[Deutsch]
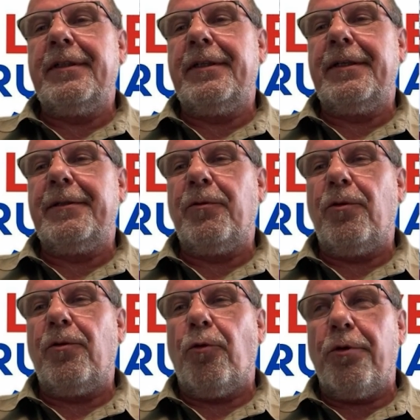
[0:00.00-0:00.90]
äh,
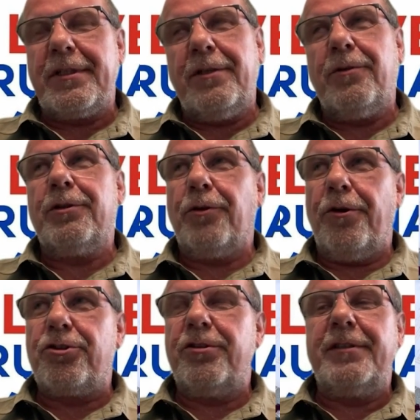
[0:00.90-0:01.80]
Russen und
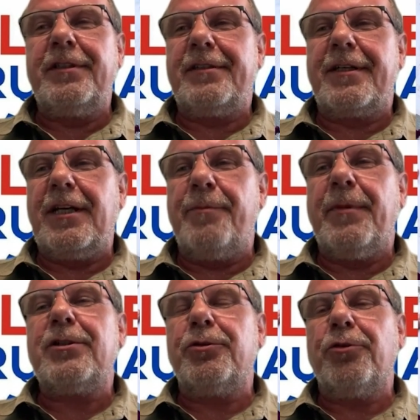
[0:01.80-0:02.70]
Deutsche sind ja, sag ich
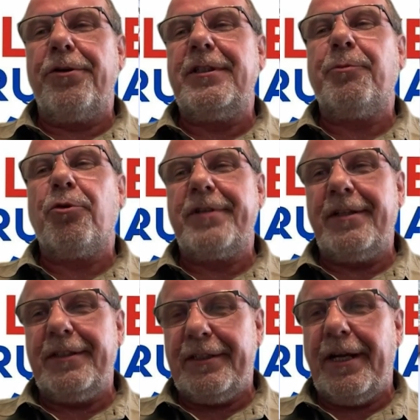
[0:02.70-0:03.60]
mal, zu 90
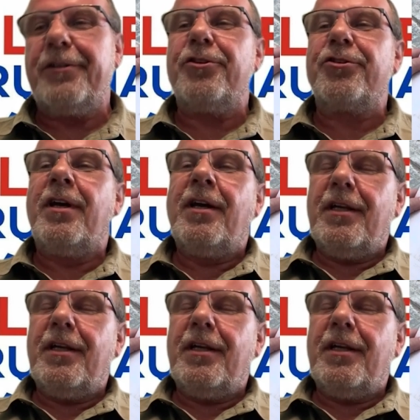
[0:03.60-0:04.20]
Prozent identisch.